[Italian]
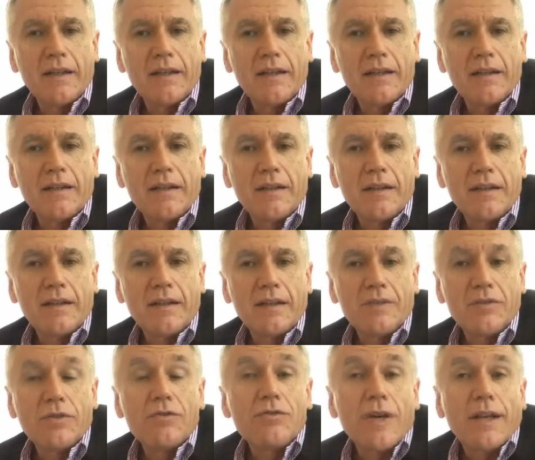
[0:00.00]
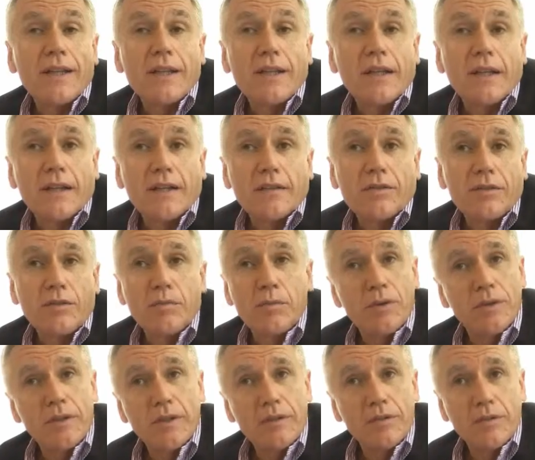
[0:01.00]
i soggetti che sono
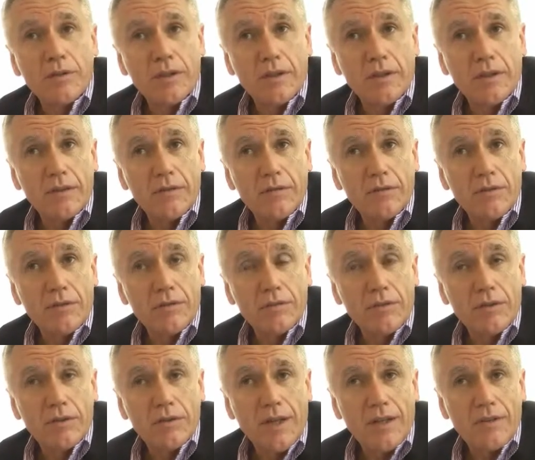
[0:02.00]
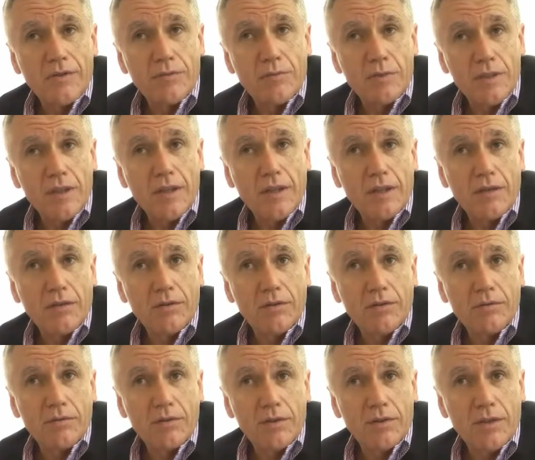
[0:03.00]
portatori di, di, un disagio psichico,
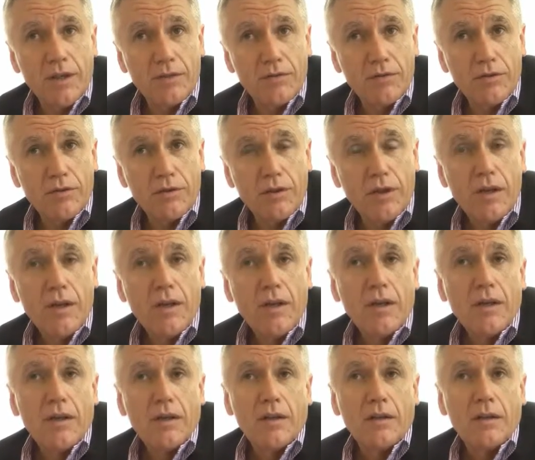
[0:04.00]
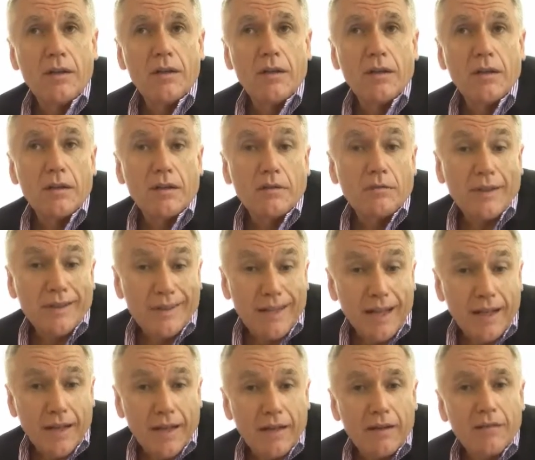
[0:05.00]
di un disagio quando
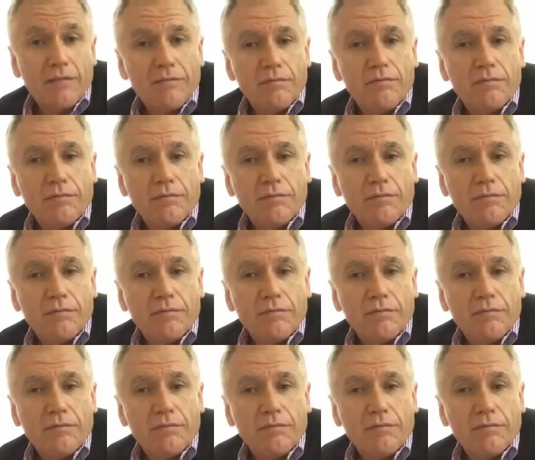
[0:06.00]
anche